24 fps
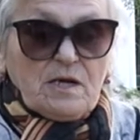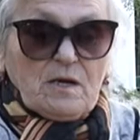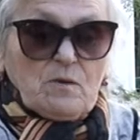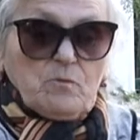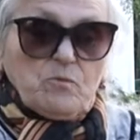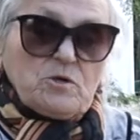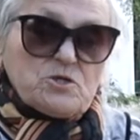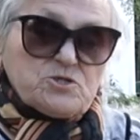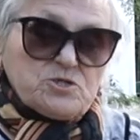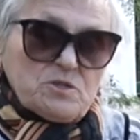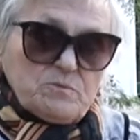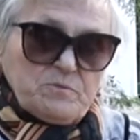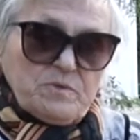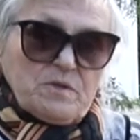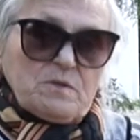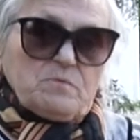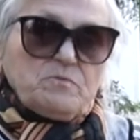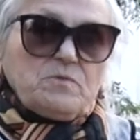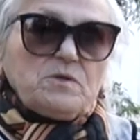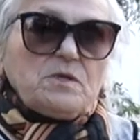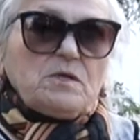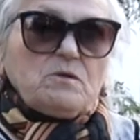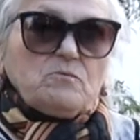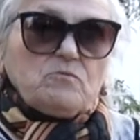А больше
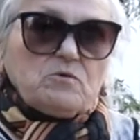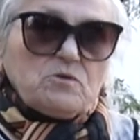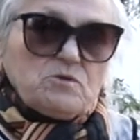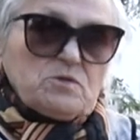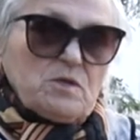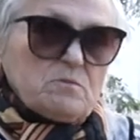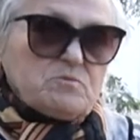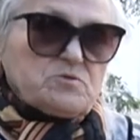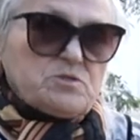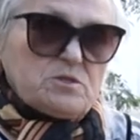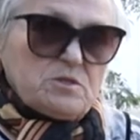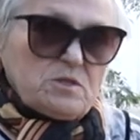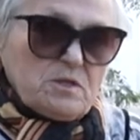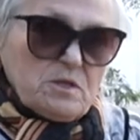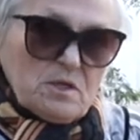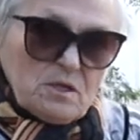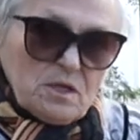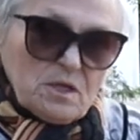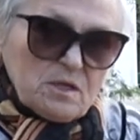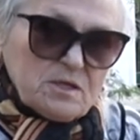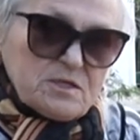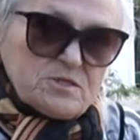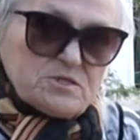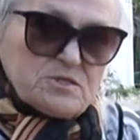бомбили вот там, где
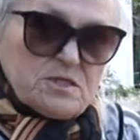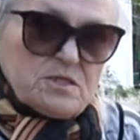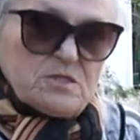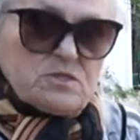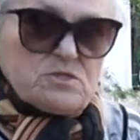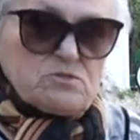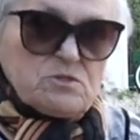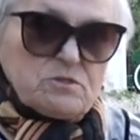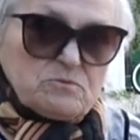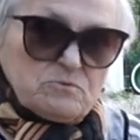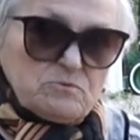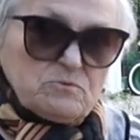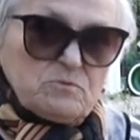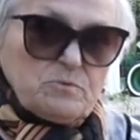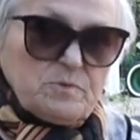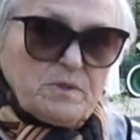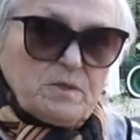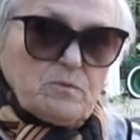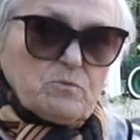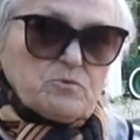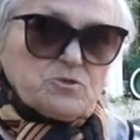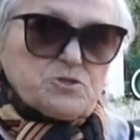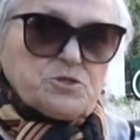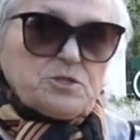я оказалась, у
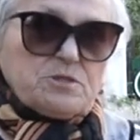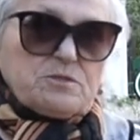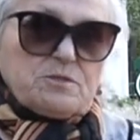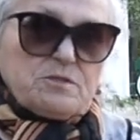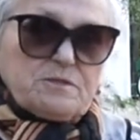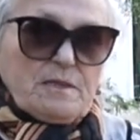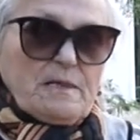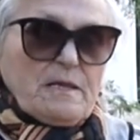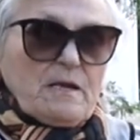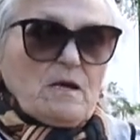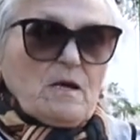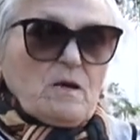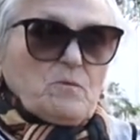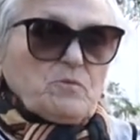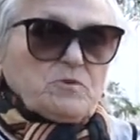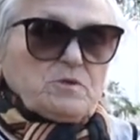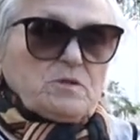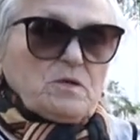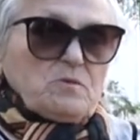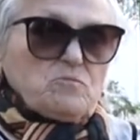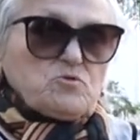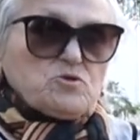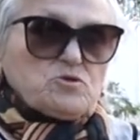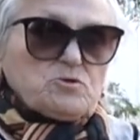бабушки-то.
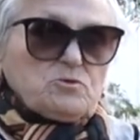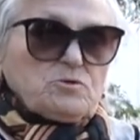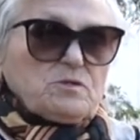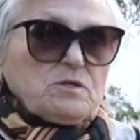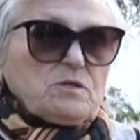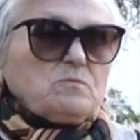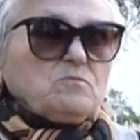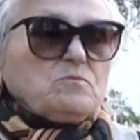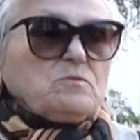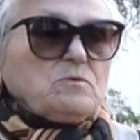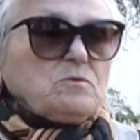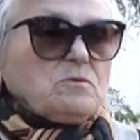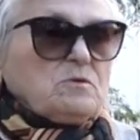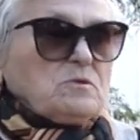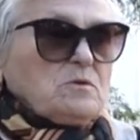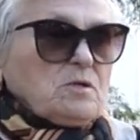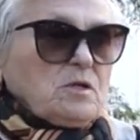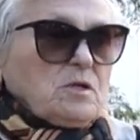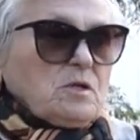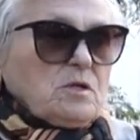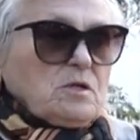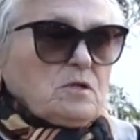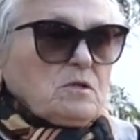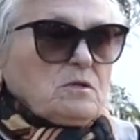Потому что там э,
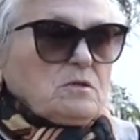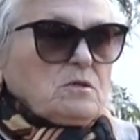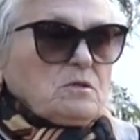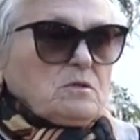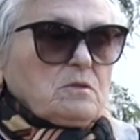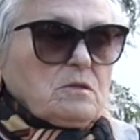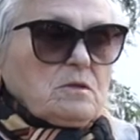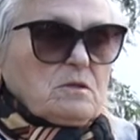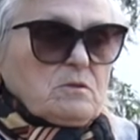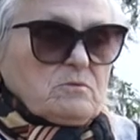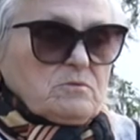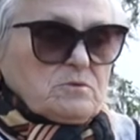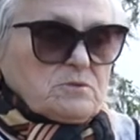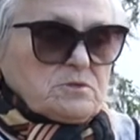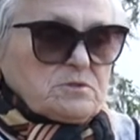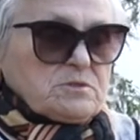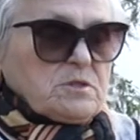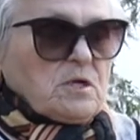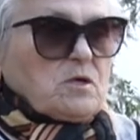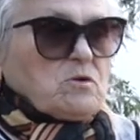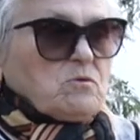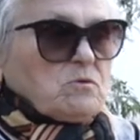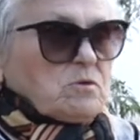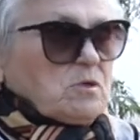с
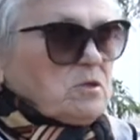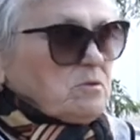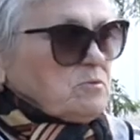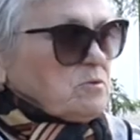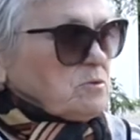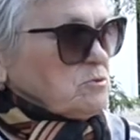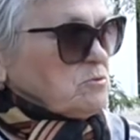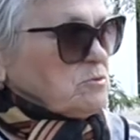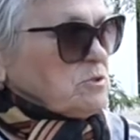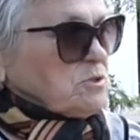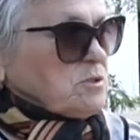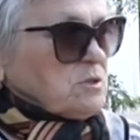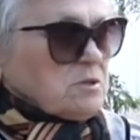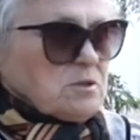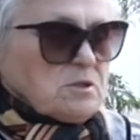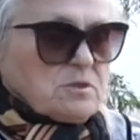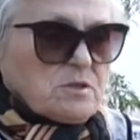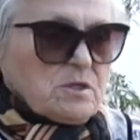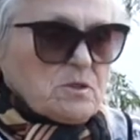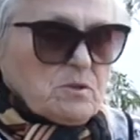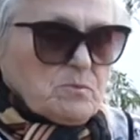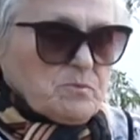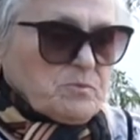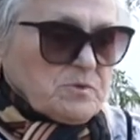дороги все-таки,
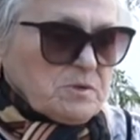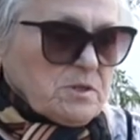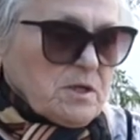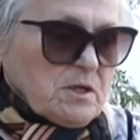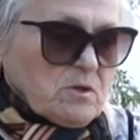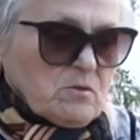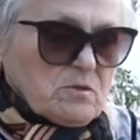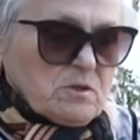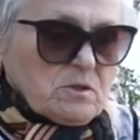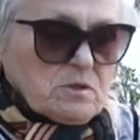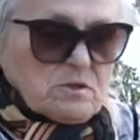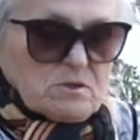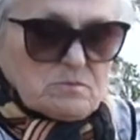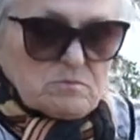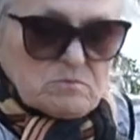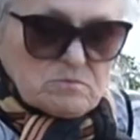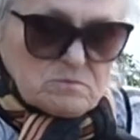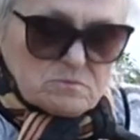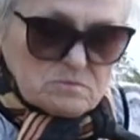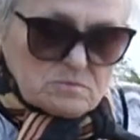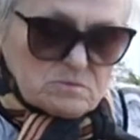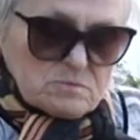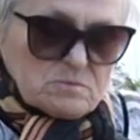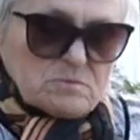по дороге
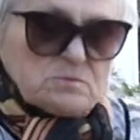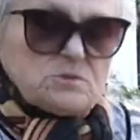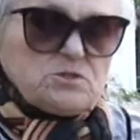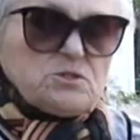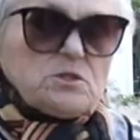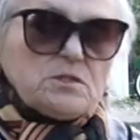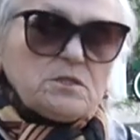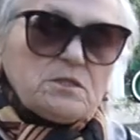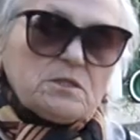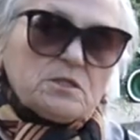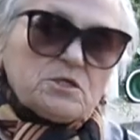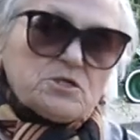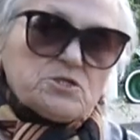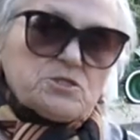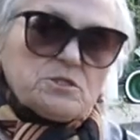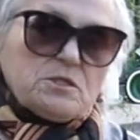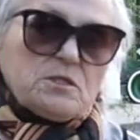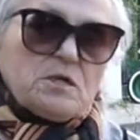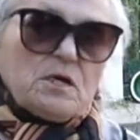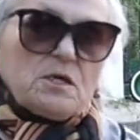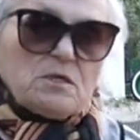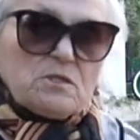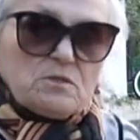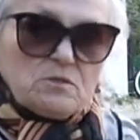техника
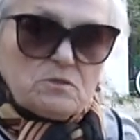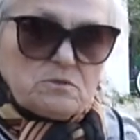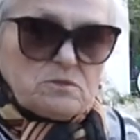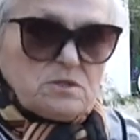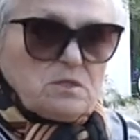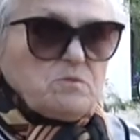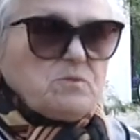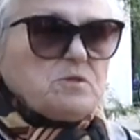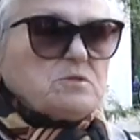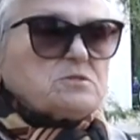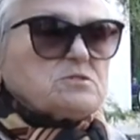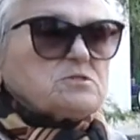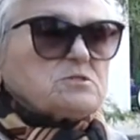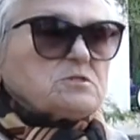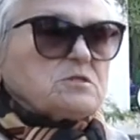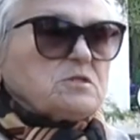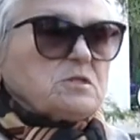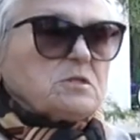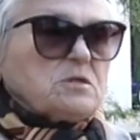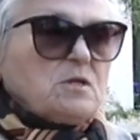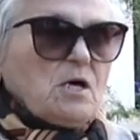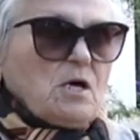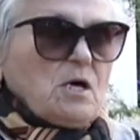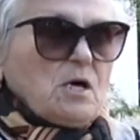шла, это
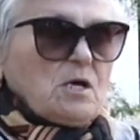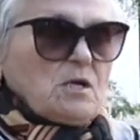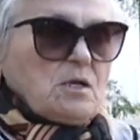немецкая.